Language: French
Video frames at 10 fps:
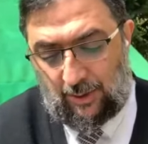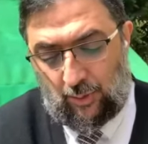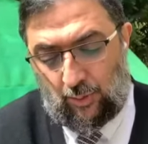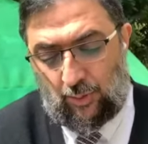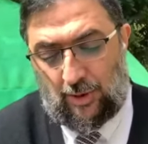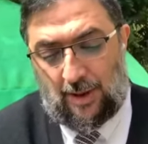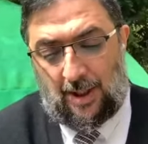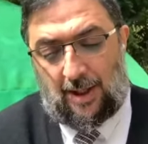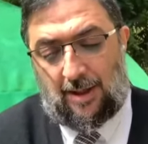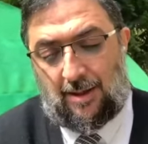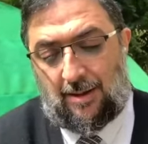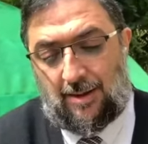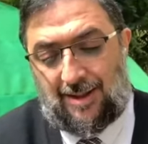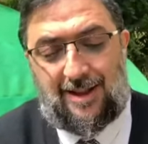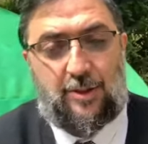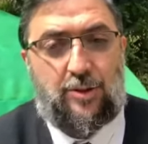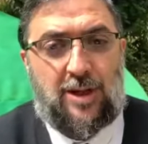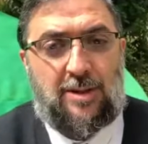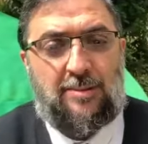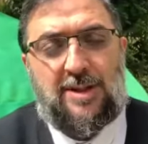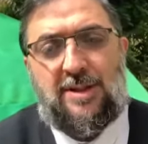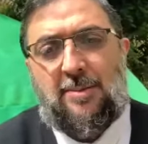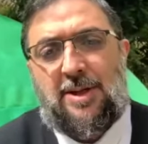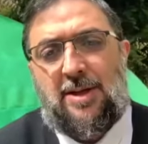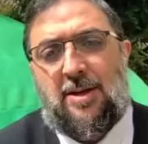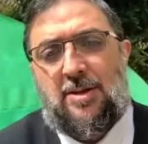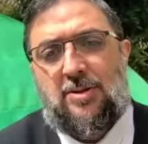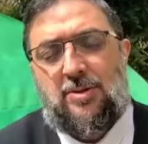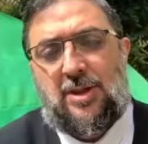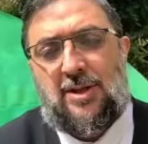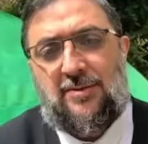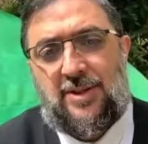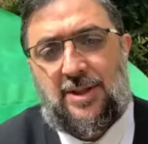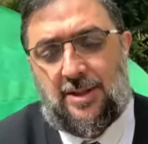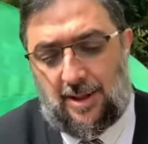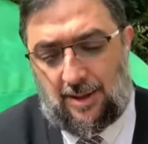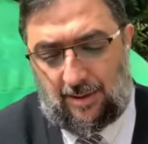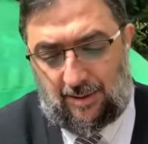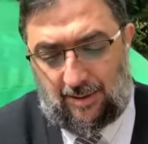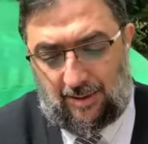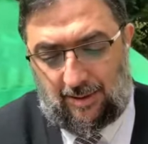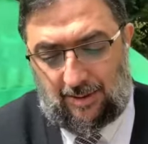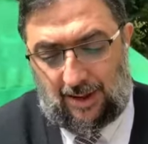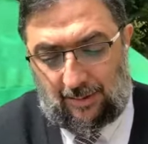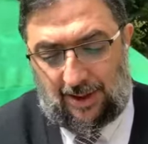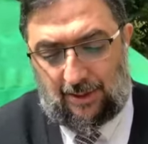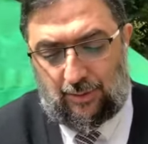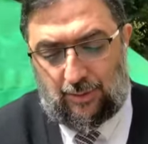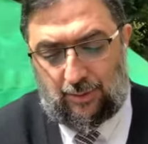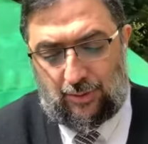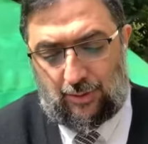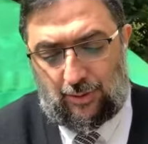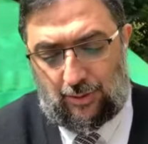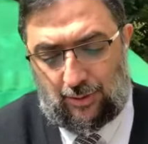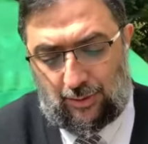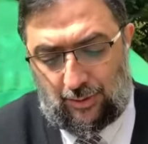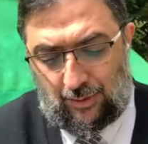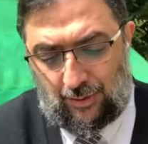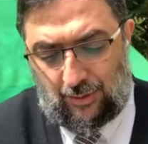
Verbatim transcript: Ou euh, Yegorem, d'après un autre avis, euh, d'après toujours le,